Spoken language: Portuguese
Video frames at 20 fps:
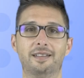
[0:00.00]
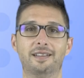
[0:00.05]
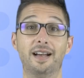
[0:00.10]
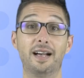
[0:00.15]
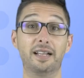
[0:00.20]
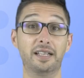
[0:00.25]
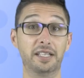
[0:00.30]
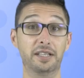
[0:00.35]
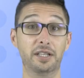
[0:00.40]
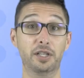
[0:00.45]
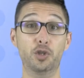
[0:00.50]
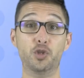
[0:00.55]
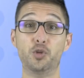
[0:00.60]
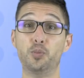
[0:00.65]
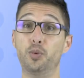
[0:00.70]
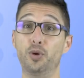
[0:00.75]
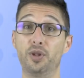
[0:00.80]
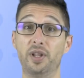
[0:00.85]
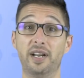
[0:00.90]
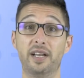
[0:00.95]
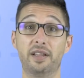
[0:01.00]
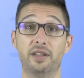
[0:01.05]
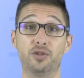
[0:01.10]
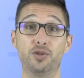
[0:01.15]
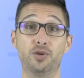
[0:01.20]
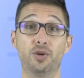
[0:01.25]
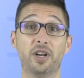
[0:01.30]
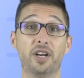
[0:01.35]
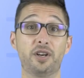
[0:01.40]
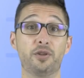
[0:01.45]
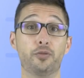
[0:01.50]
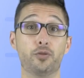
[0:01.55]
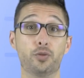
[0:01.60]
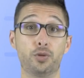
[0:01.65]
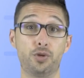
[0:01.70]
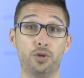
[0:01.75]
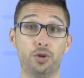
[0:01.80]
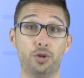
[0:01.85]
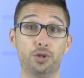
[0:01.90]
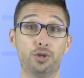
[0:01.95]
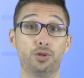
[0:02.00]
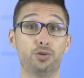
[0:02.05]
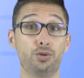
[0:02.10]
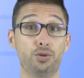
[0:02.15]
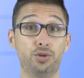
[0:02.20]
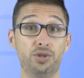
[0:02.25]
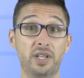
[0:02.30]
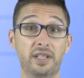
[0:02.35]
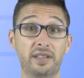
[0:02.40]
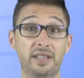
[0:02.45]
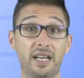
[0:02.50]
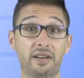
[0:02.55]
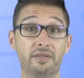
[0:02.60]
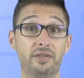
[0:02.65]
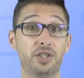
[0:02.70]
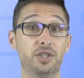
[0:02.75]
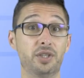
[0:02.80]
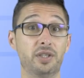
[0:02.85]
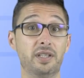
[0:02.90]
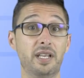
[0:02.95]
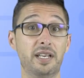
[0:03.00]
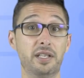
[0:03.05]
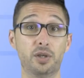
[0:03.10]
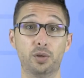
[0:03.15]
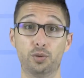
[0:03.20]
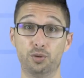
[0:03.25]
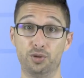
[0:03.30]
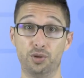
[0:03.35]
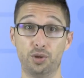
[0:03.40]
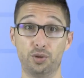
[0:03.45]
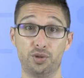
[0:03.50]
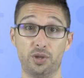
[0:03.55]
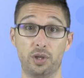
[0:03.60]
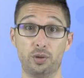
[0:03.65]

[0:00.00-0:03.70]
Além disso, poderá adicionar funções sustentáveis que tenha nos seus